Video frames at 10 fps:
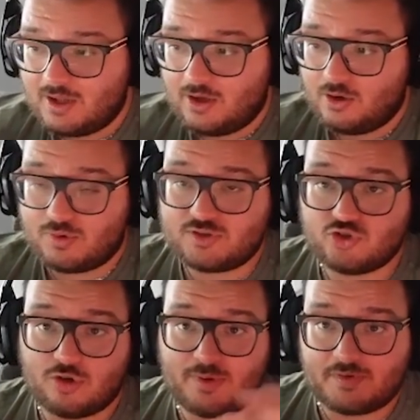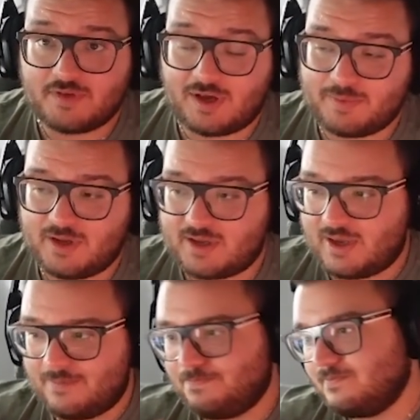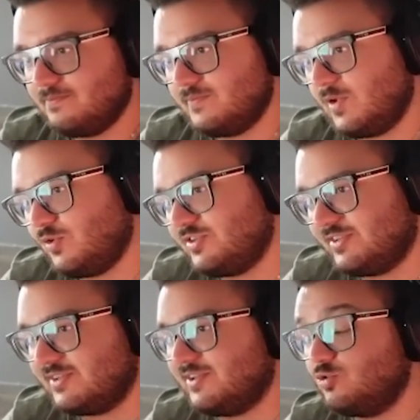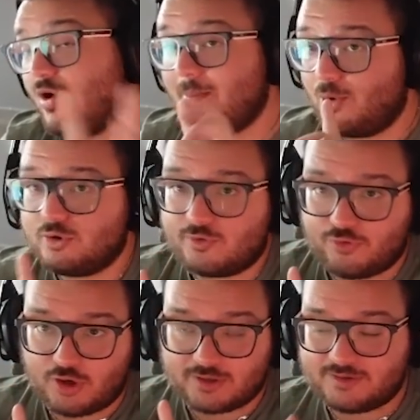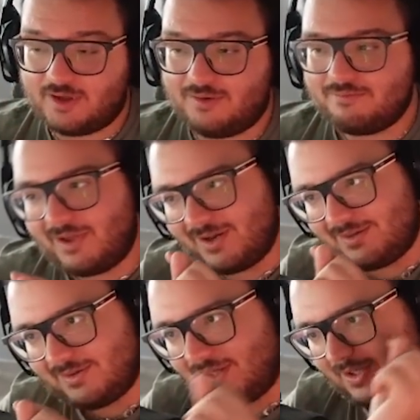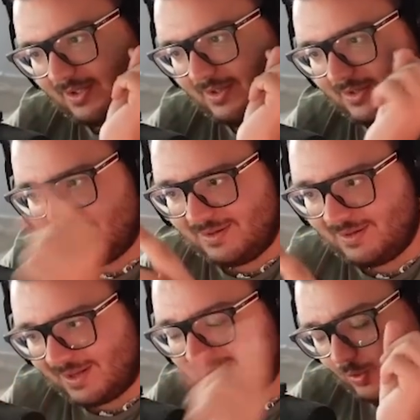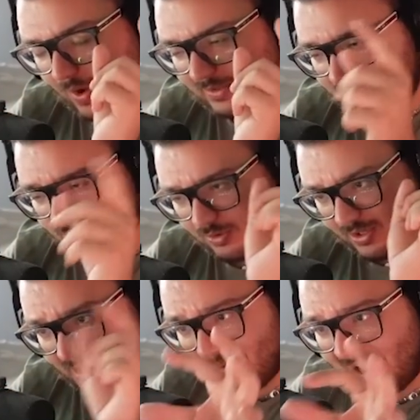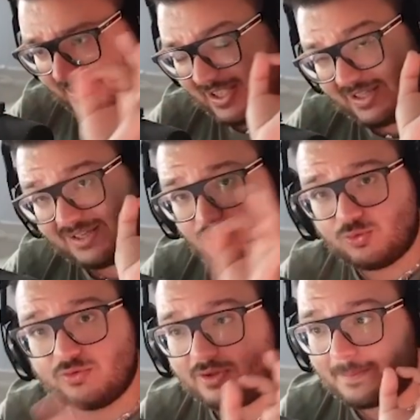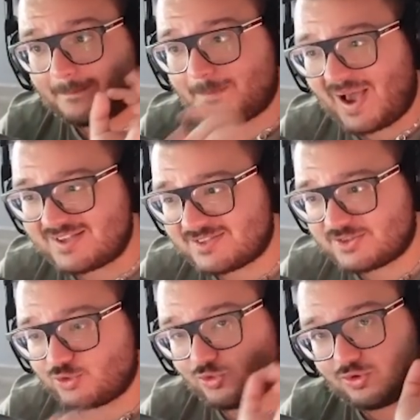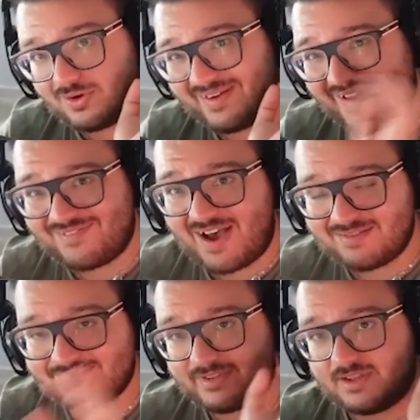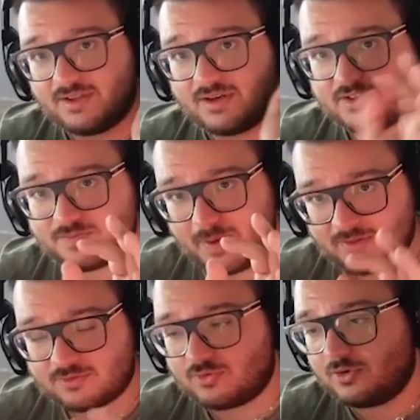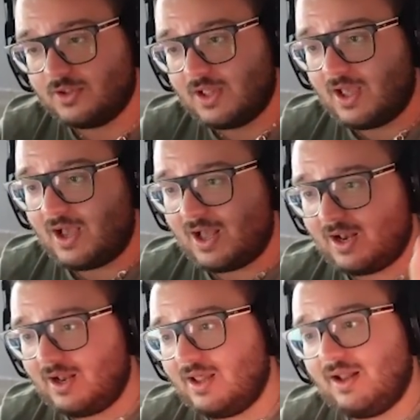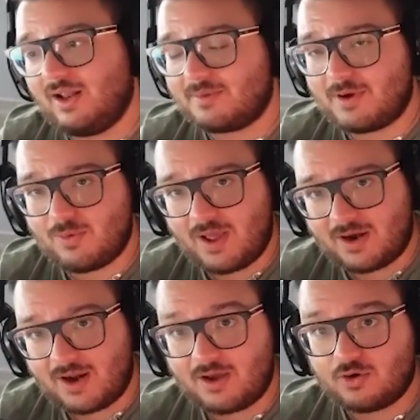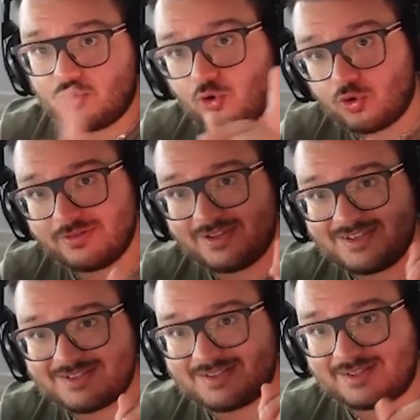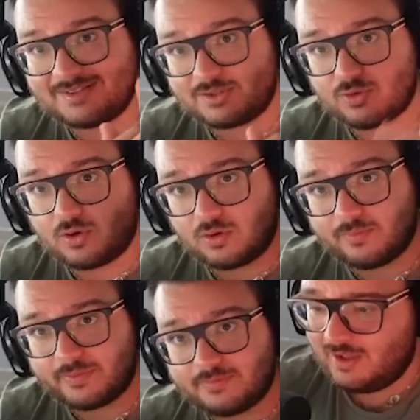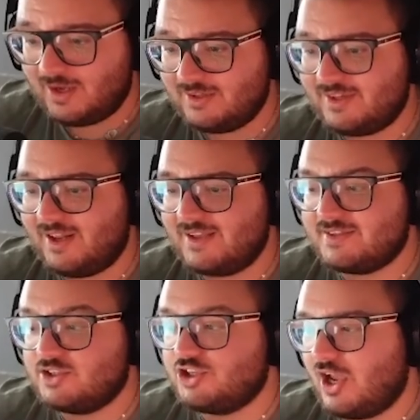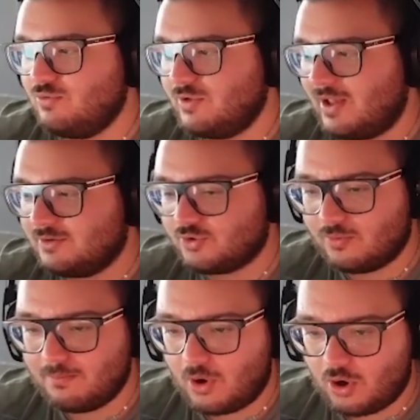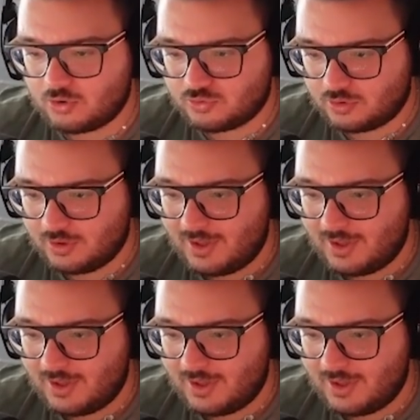Questo solo per farvi capire che quel 72 è molto forte, ma in realtà l'H4 rimane un passo avanti rispetto al, all'arma guerra con i 72 colpi. In realtà, ragazzi, c'è un altro modo